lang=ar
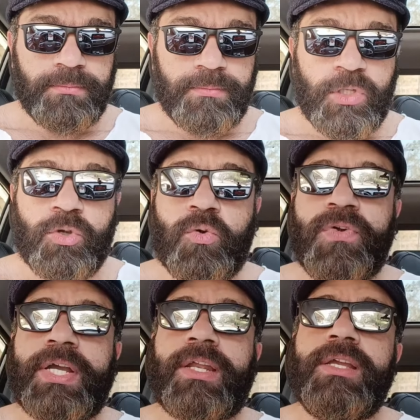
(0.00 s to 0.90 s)

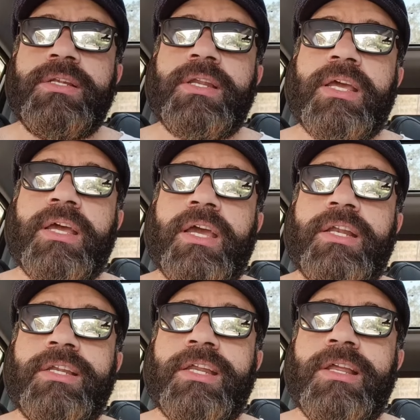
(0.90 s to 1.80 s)
وفاكرين ان
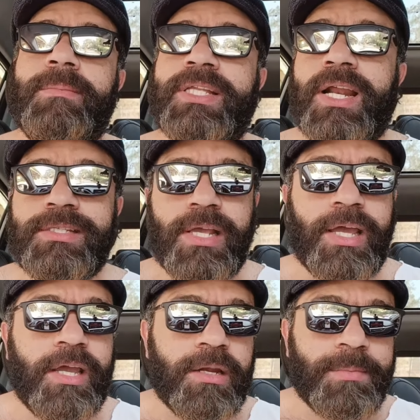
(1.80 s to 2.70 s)
ان المدرسه هي
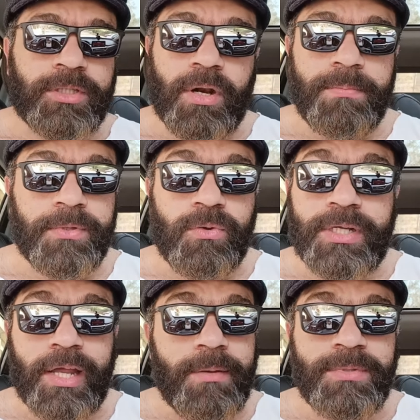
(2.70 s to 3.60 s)
اللي بتربي
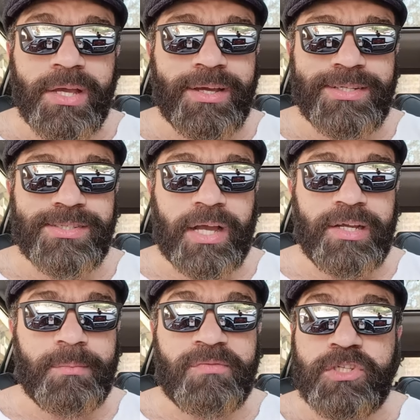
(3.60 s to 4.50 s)
والكلام ده غير صحيح
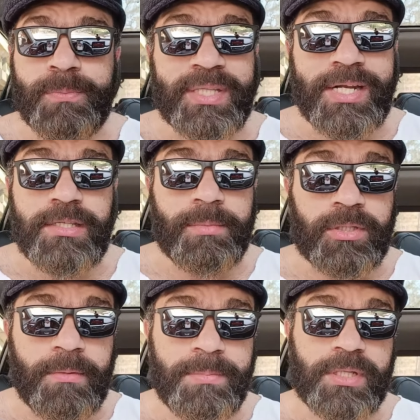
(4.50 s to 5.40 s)
مفيش مدرسه
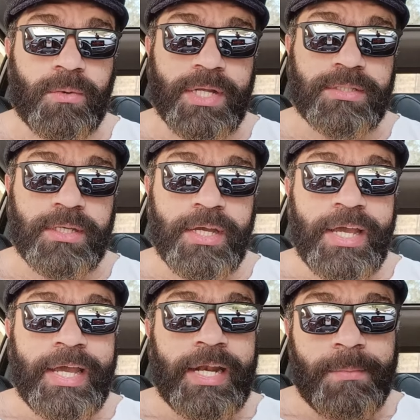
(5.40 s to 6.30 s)
بتربي دلوقتي
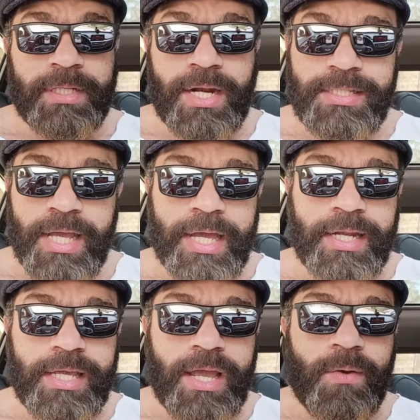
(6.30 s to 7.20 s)
لا مدرسه
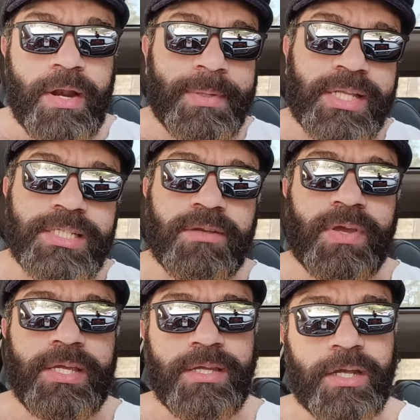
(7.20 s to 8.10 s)
غنيه ولا مدرسه
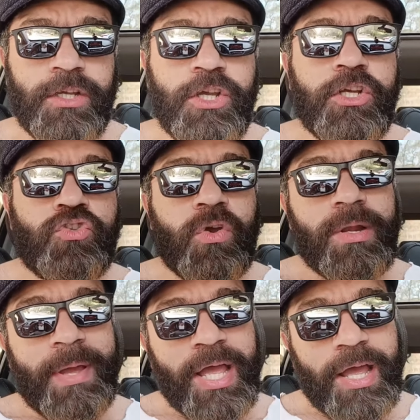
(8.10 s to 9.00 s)
فقيره شغل
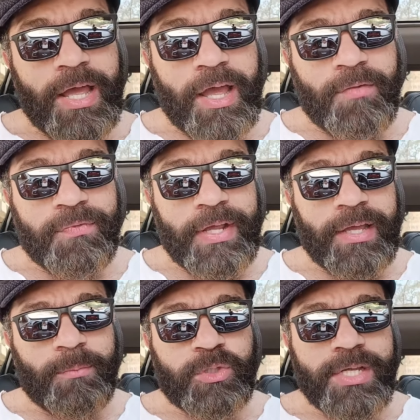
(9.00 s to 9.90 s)
بقى
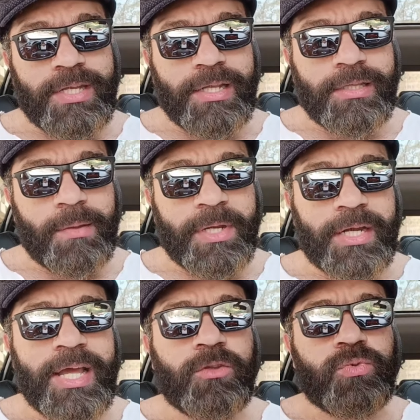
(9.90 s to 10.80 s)
مسلسلات
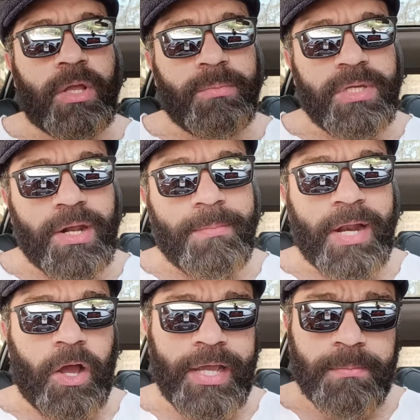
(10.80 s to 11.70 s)
الثمانينات وضمير قبل
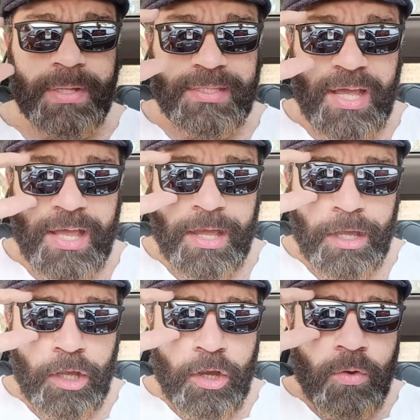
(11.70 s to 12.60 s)
حكمه ده
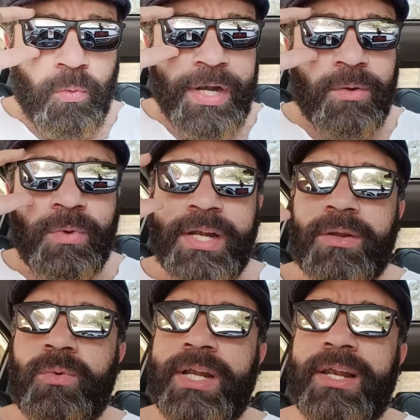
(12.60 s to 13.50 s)
وال وال
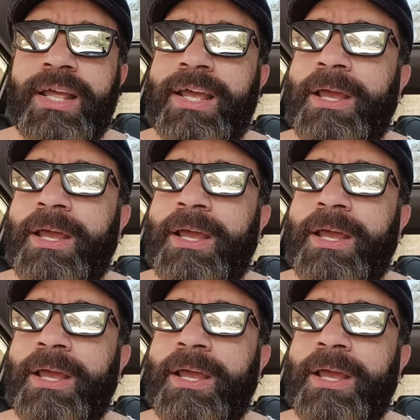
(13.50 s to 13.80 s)
وال